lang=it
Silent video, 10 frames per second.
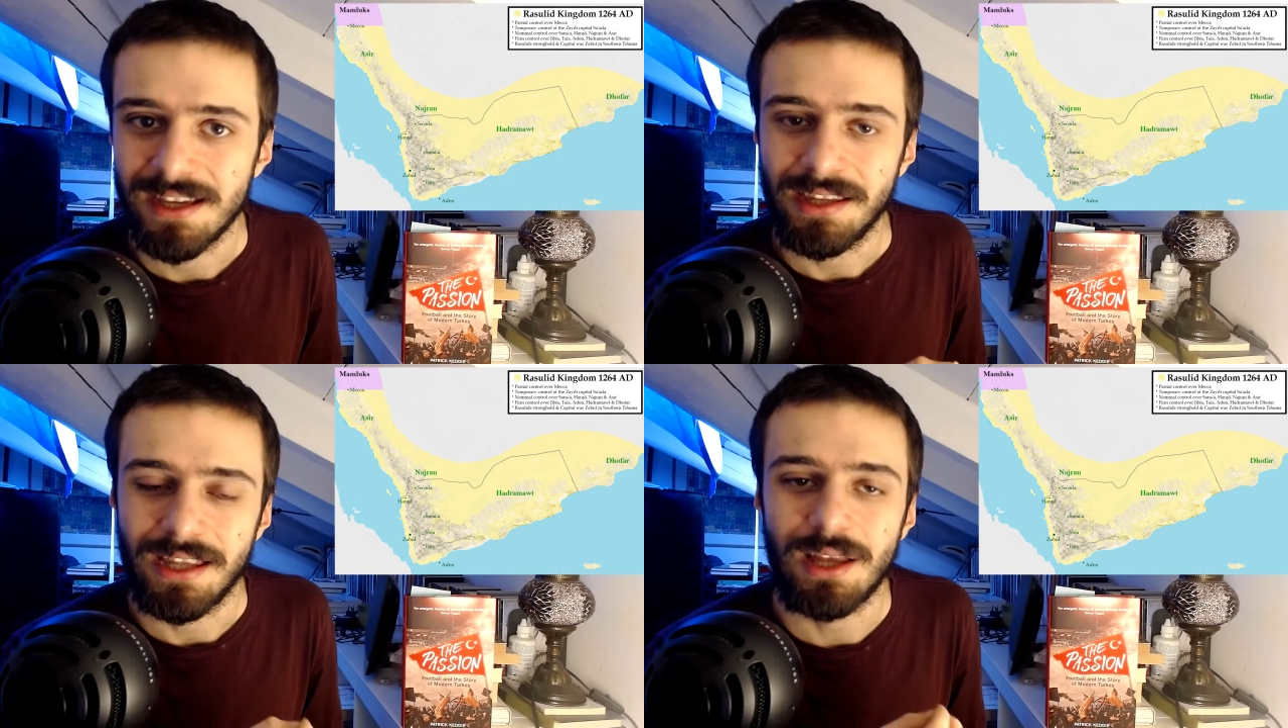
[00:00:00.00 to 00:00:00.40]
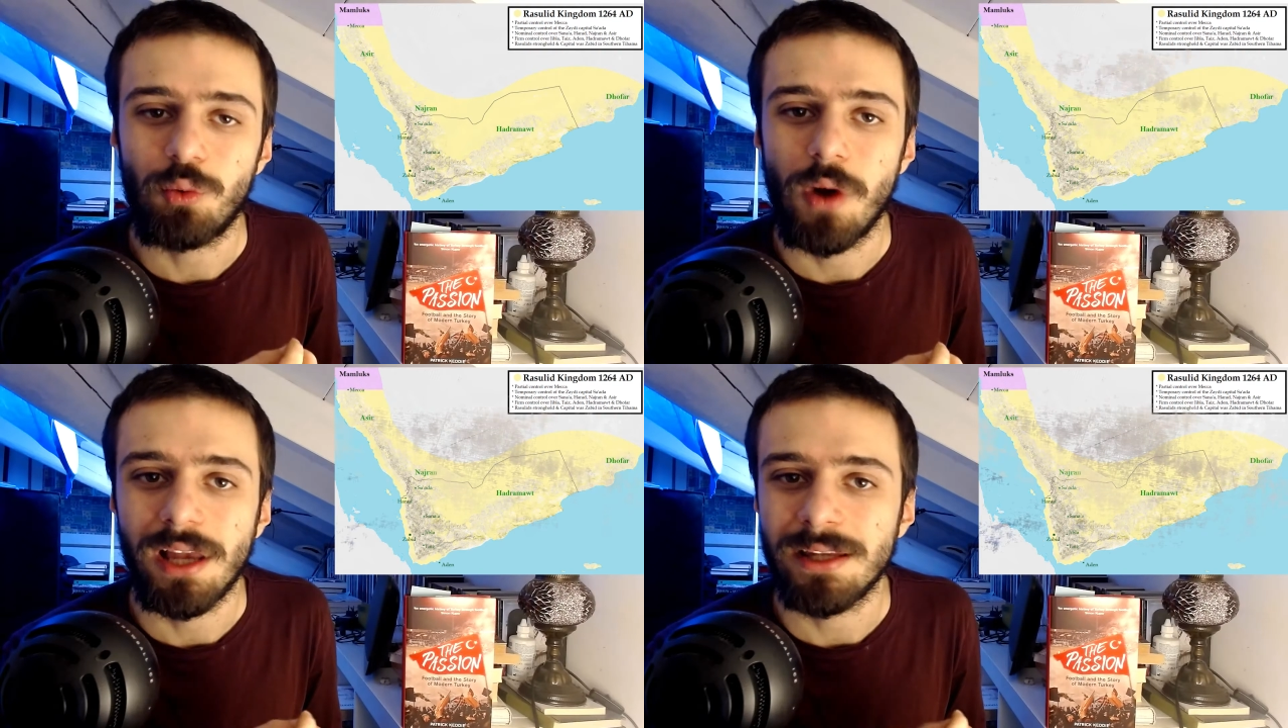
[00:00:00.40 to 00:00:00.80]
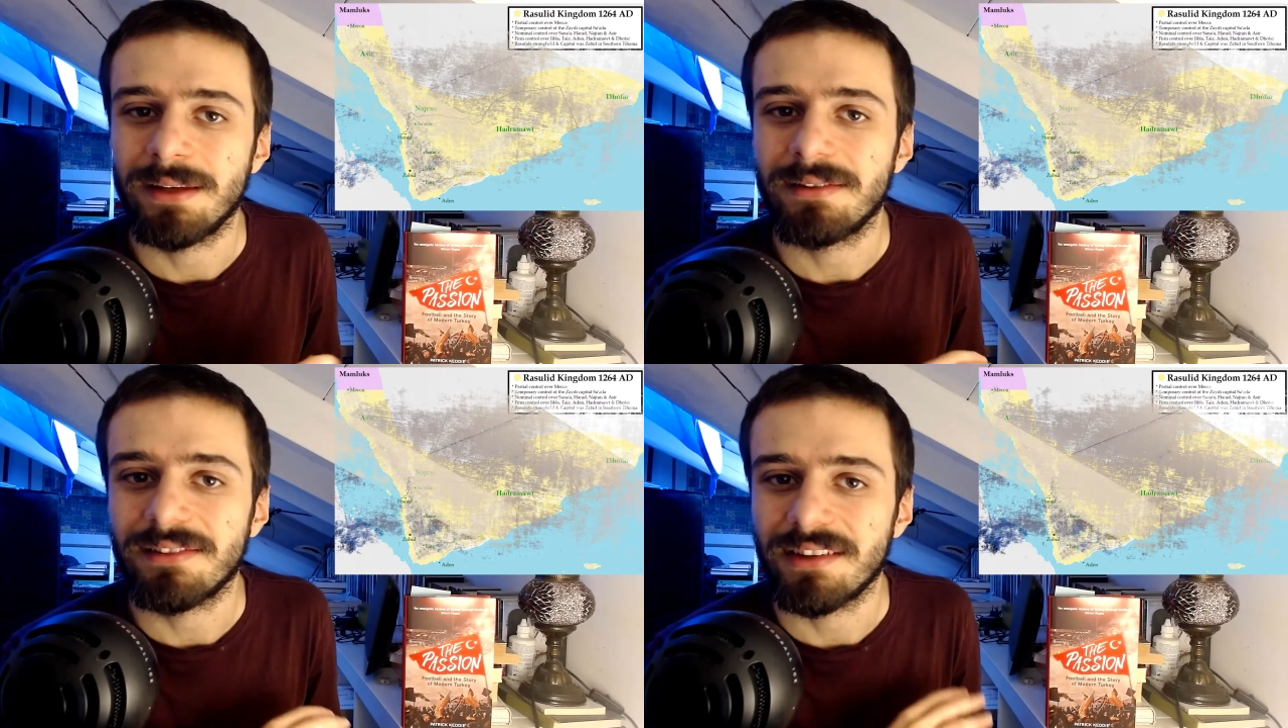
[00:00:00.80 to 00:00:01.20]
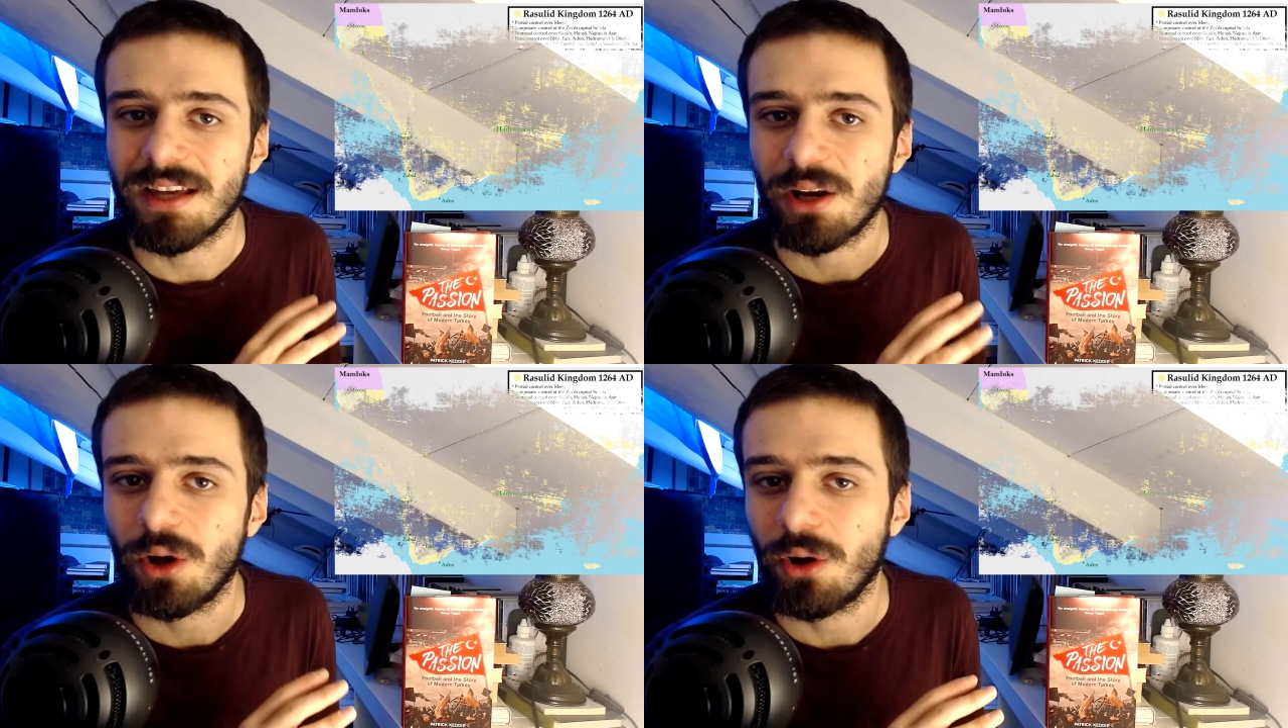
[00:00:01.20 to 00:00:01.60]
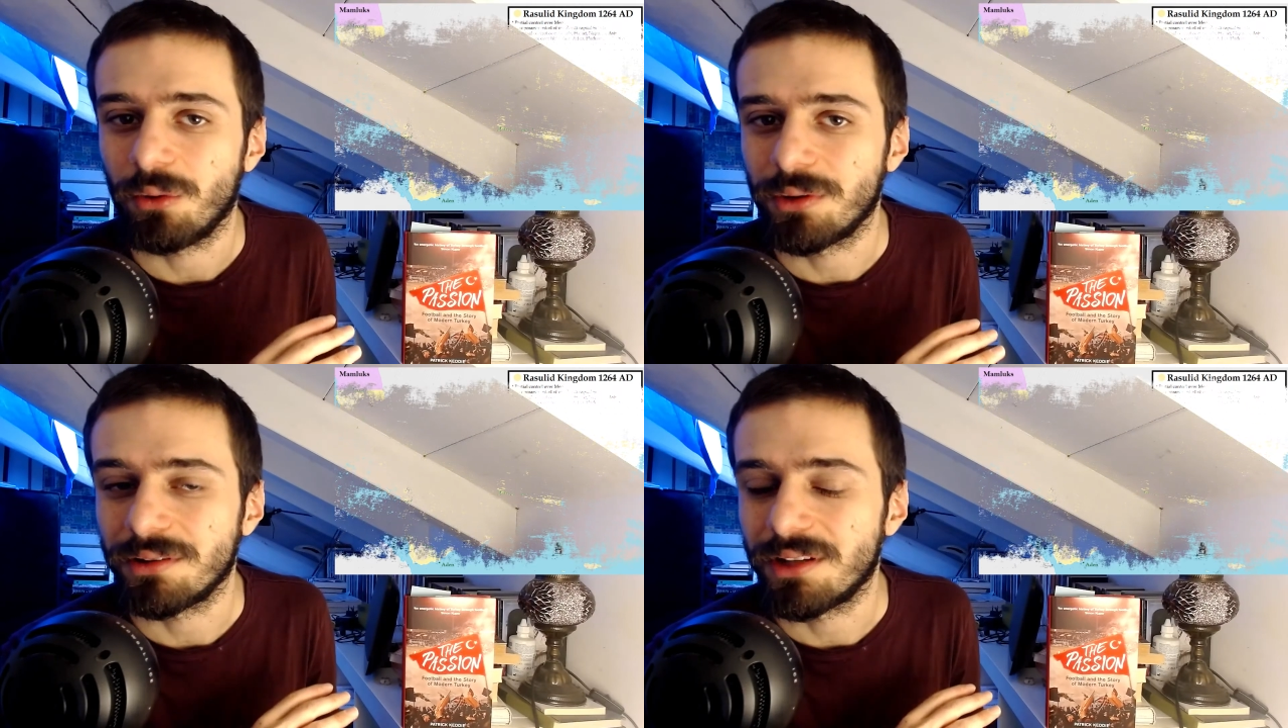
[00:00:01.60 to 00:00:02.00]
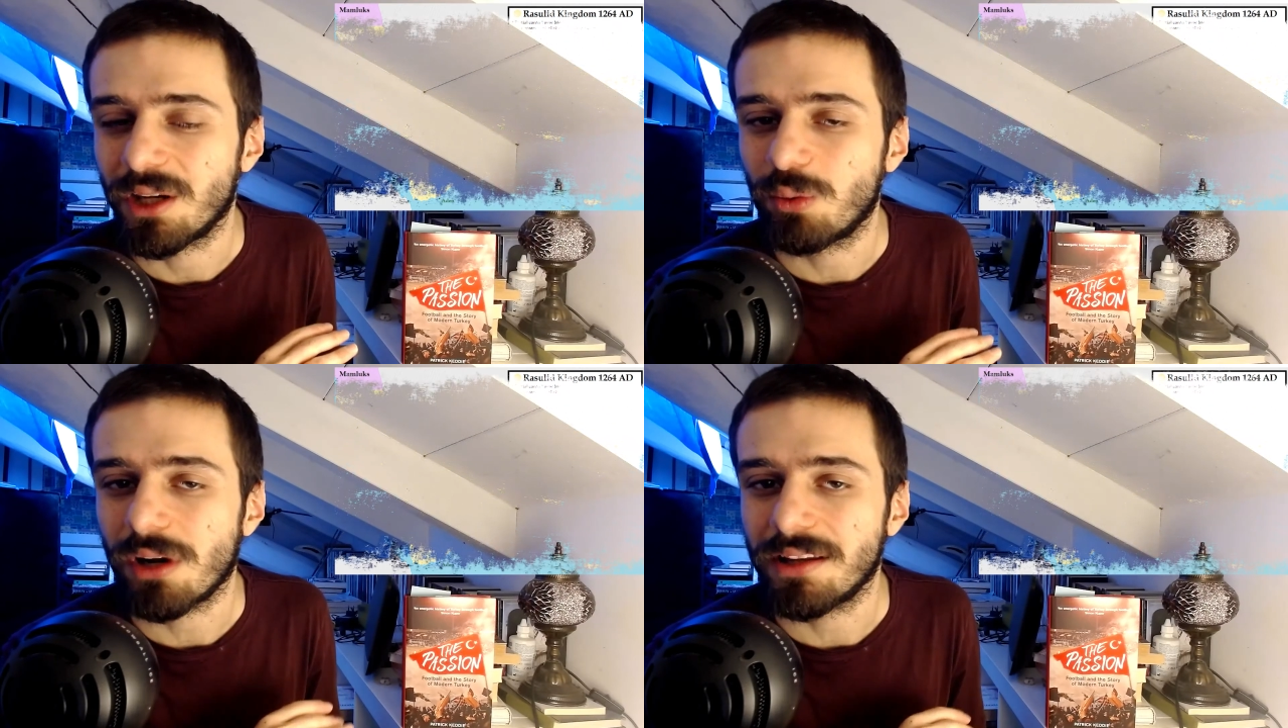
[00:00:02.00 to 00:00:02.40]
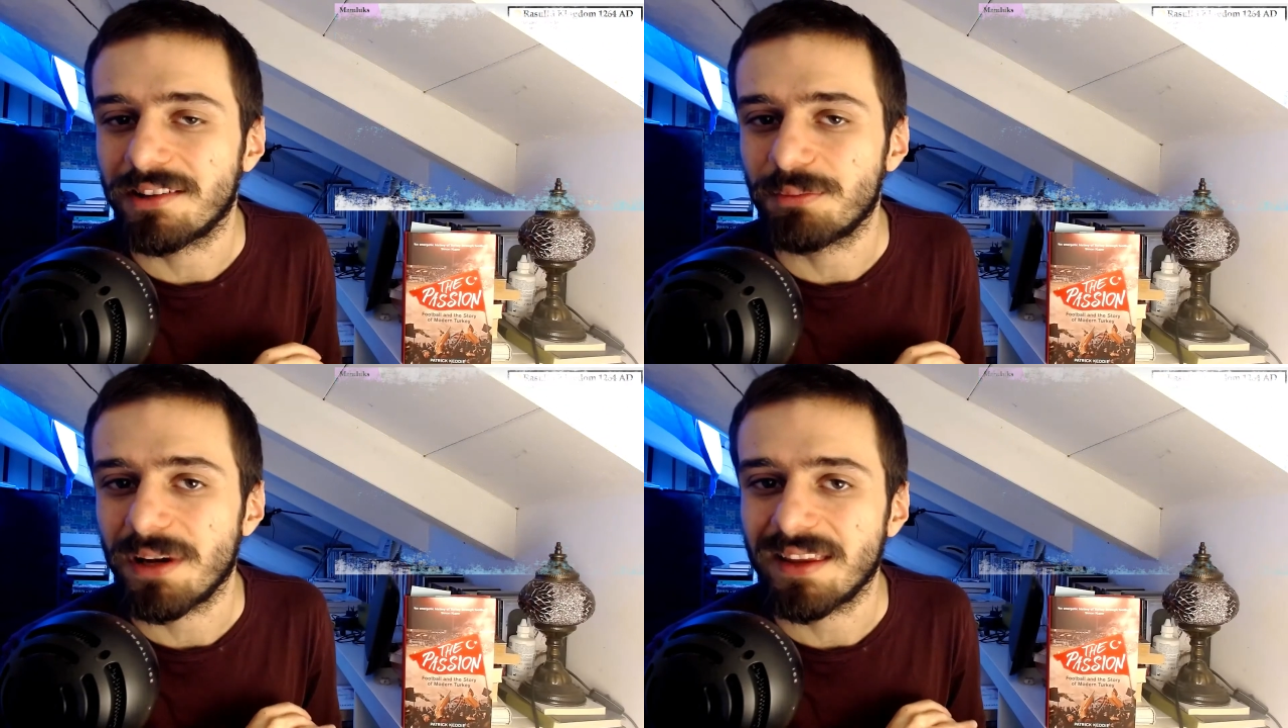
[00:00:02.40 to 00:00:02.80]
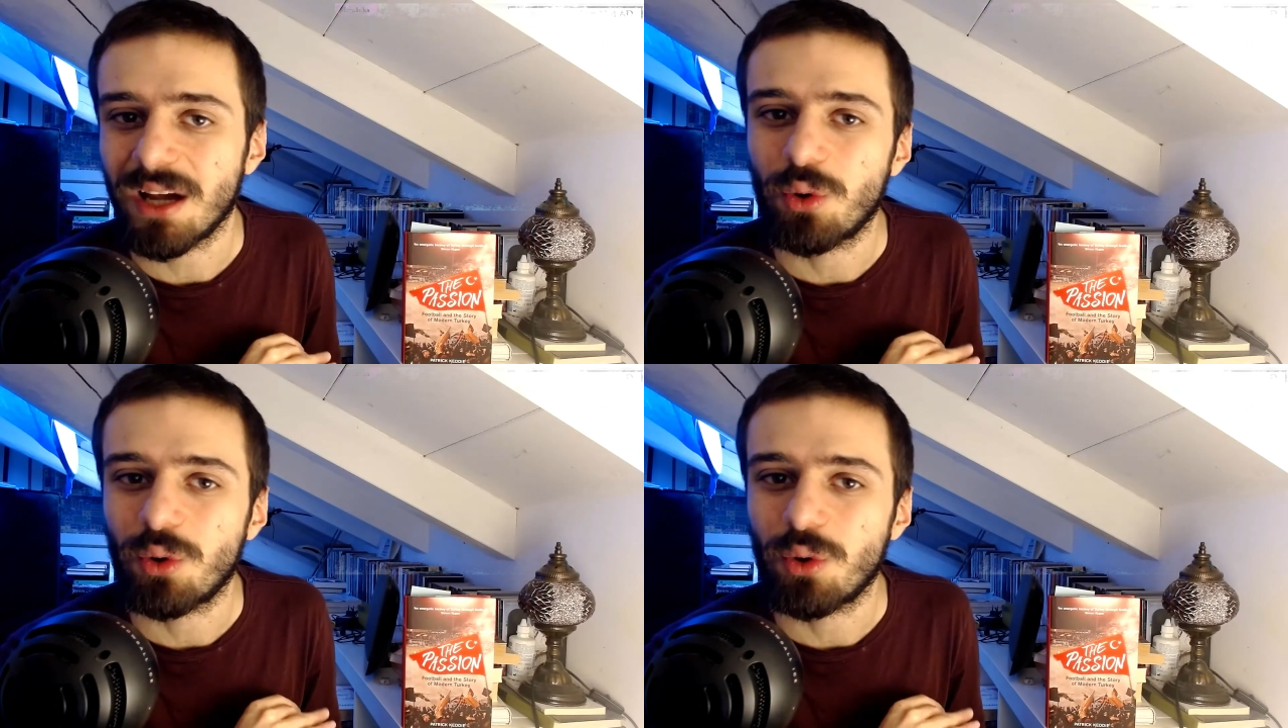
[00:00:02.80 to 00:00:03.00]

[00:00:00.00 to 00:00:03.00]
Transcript: nella quale si creò addirittura una disparità